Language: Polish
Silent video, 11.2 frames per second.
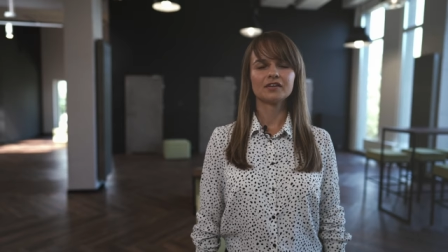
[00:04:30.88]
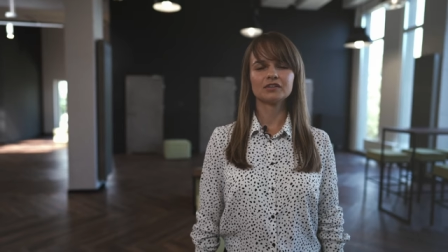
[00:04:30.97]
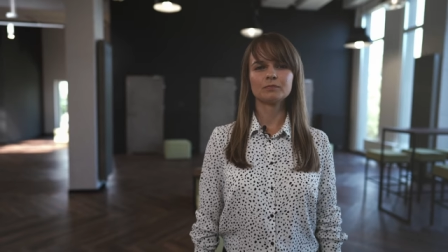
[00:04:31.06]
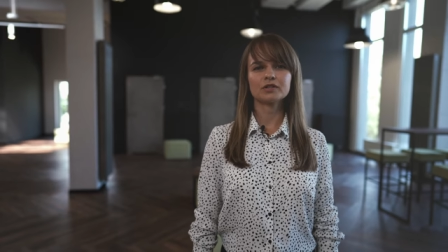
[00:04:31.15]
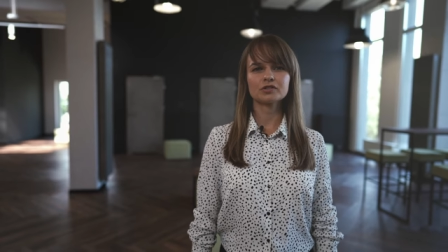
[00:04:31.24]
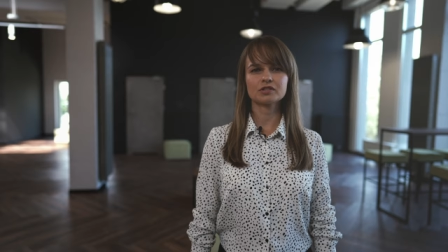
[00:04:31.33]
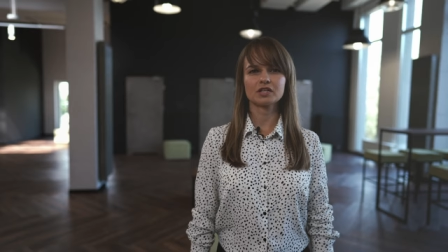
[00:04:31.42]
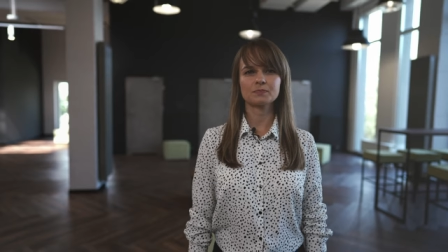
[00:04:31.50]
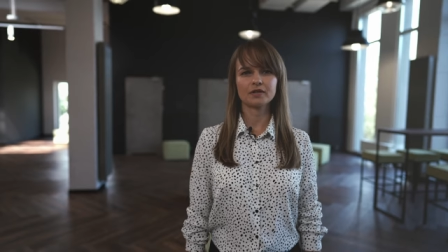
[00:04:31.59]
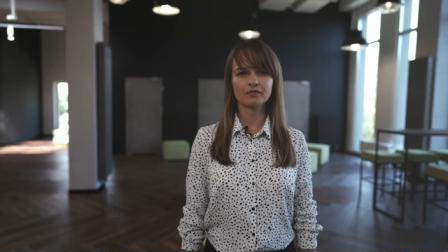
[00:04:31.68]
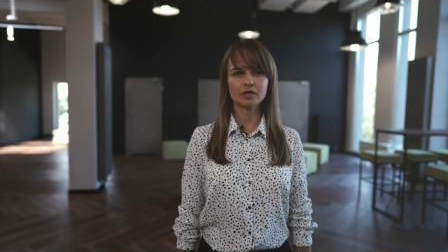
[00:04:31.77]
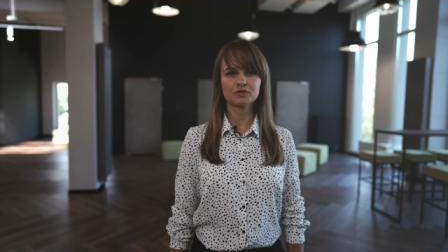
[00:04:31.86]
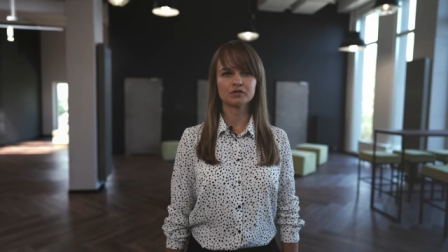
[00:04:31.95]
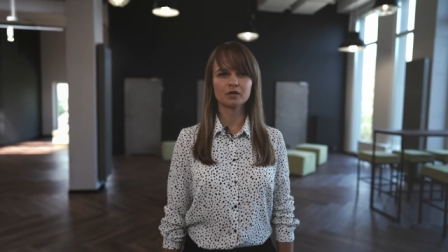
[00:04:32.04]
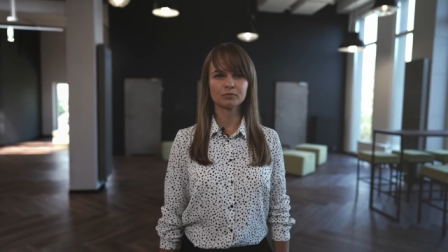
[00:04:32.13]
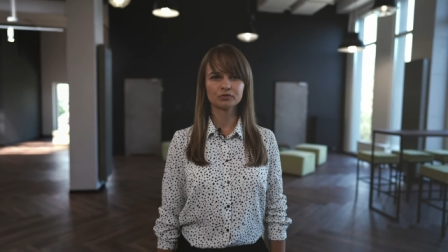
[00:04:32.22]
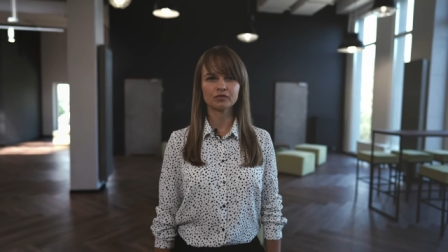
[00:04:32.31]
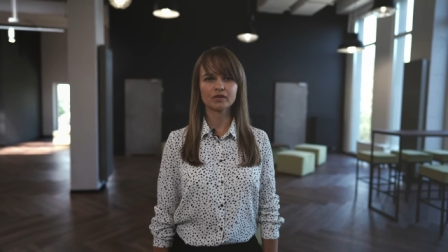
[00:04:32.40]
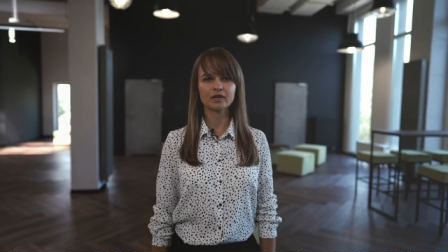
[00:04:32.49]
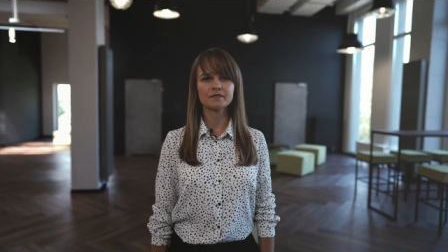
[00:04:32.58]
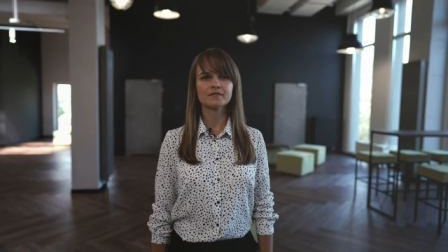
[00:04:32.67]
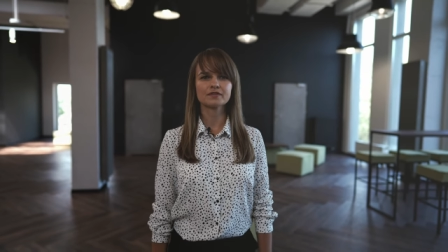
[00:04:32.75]
Kiedy pierwszy raz pojawiłam się na
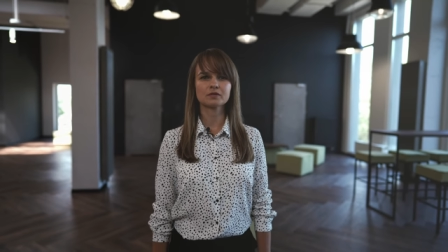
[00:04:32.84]
budowie,